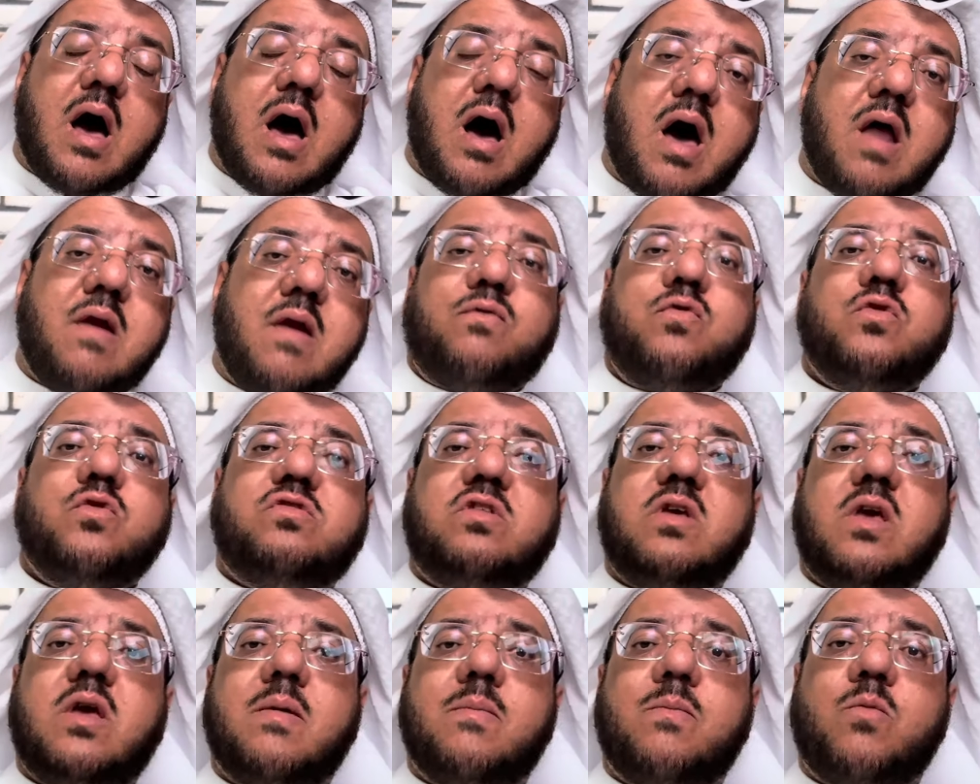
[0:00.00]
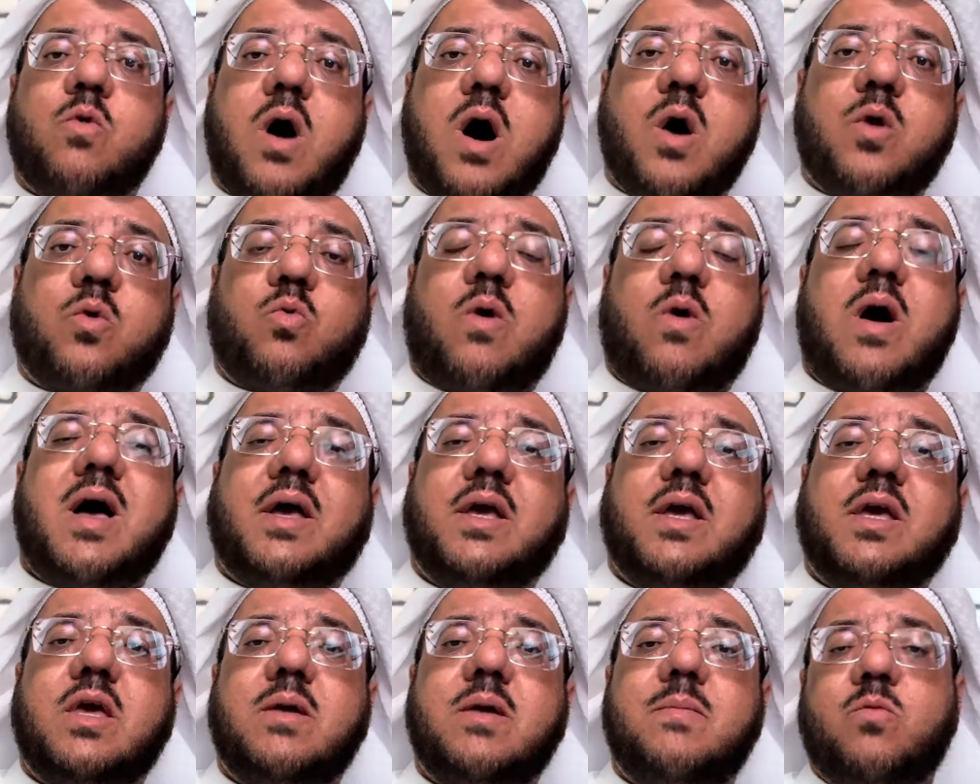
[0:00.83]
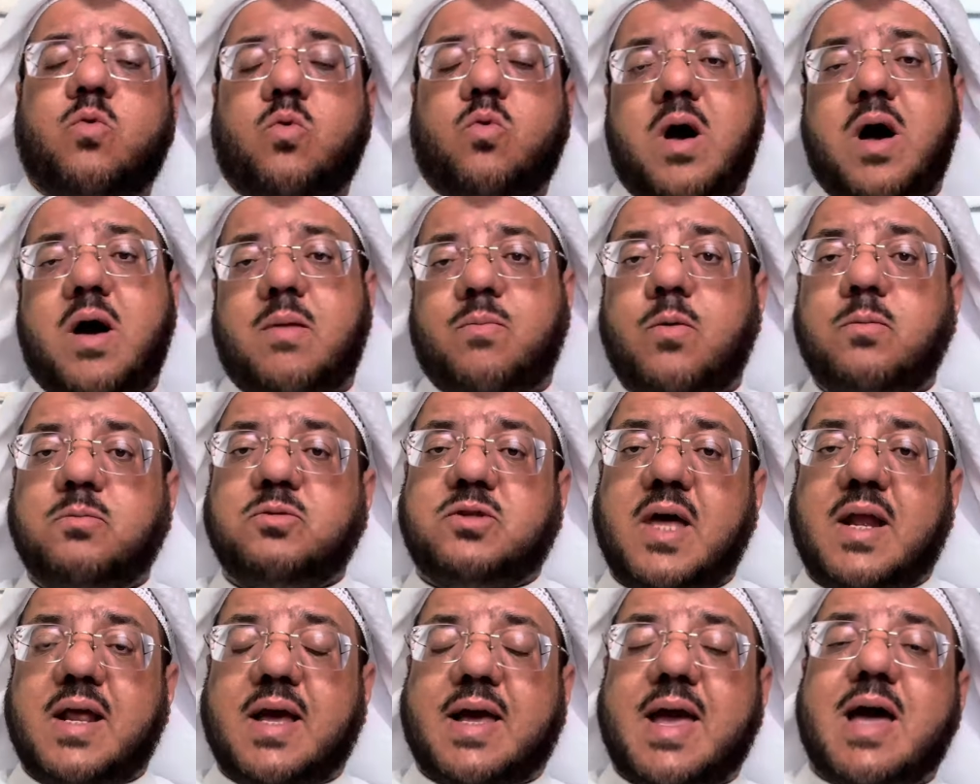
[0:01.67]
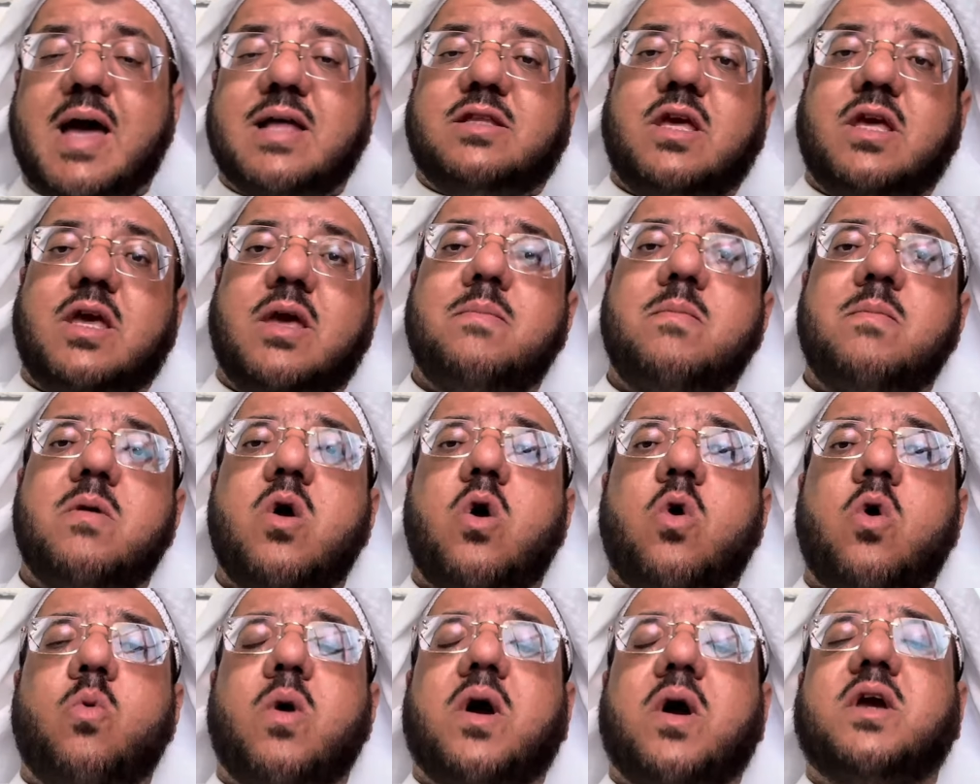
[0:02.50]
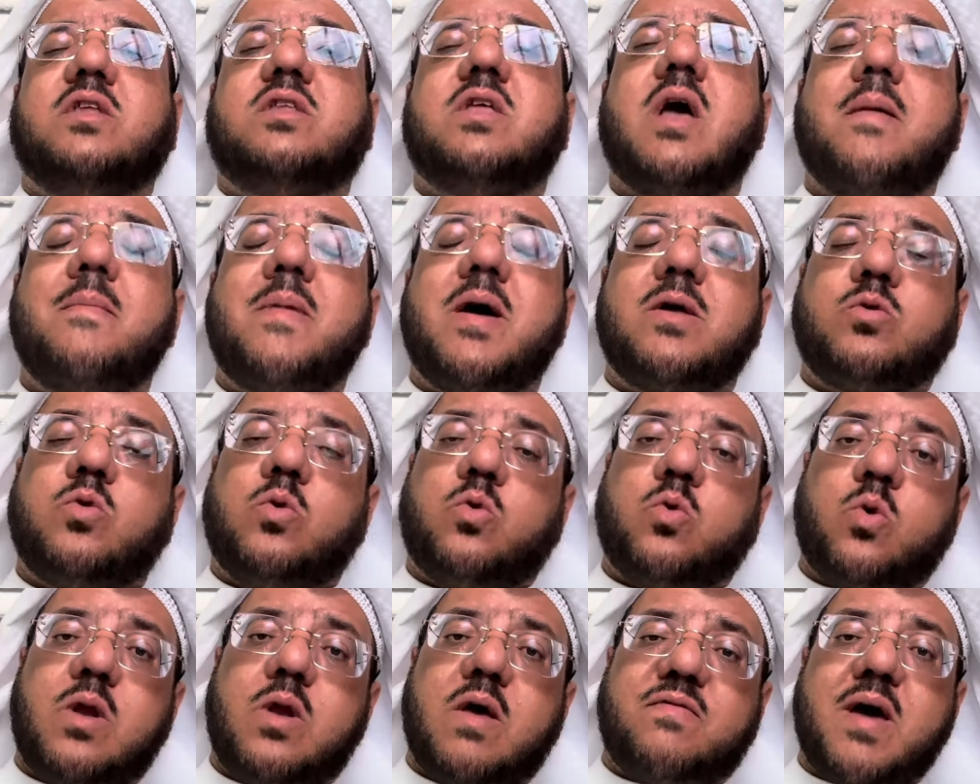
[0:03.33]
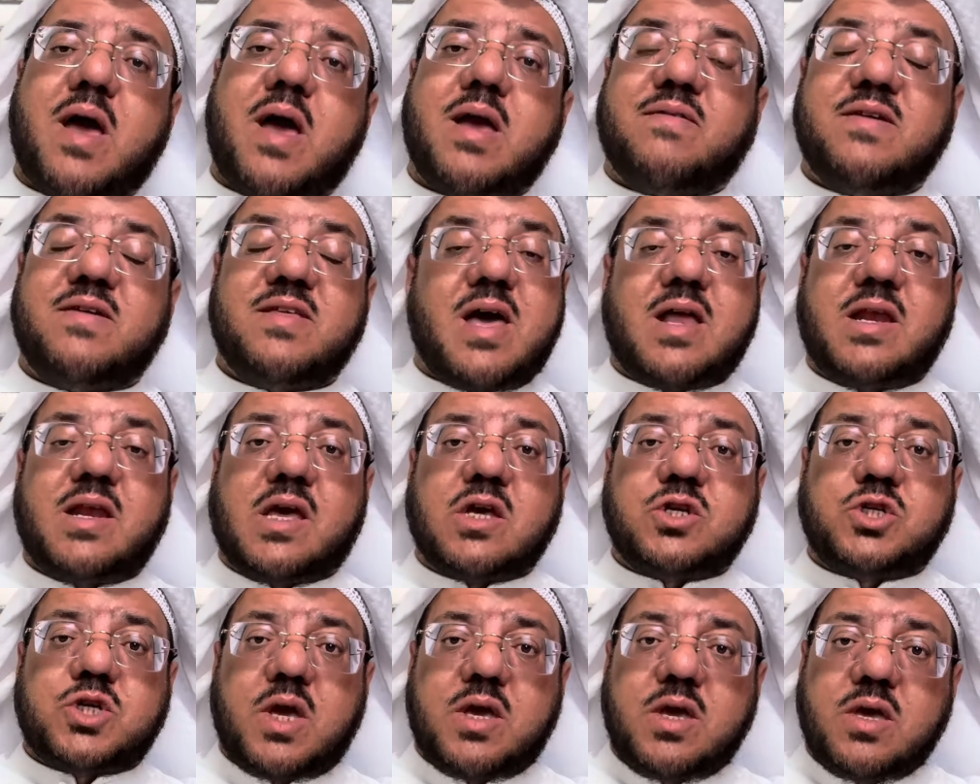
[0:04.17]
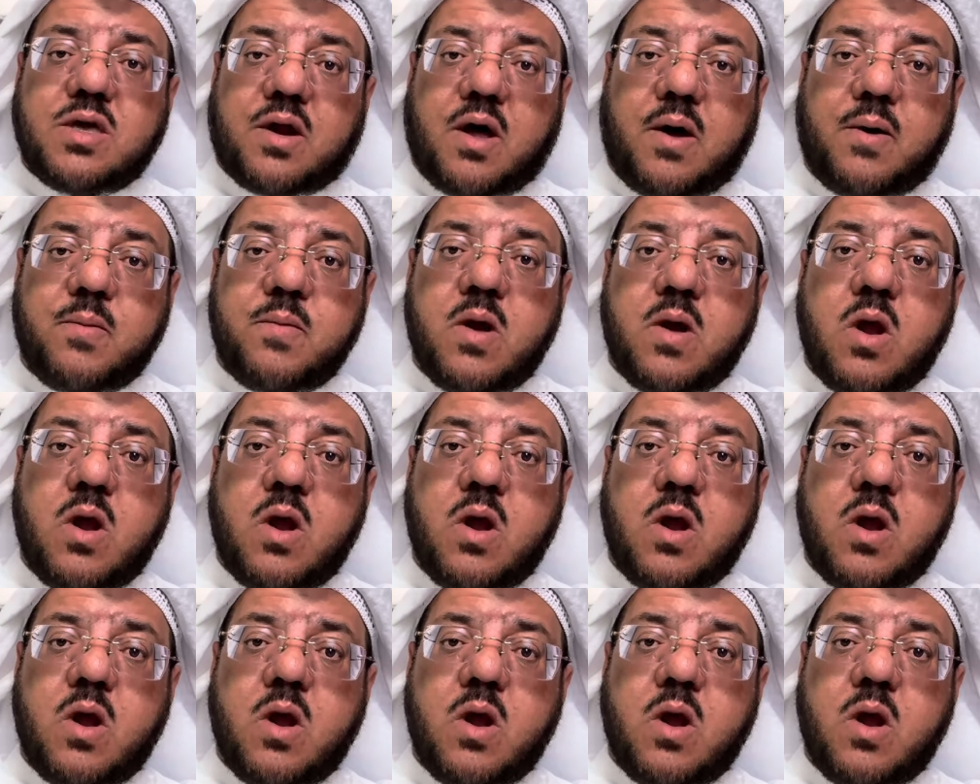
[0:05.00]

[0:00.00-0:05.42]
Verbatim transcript: أنفسهم وأرواحهم وممتلكاتهم وكتابات الخلفاء في ذلك شهيرة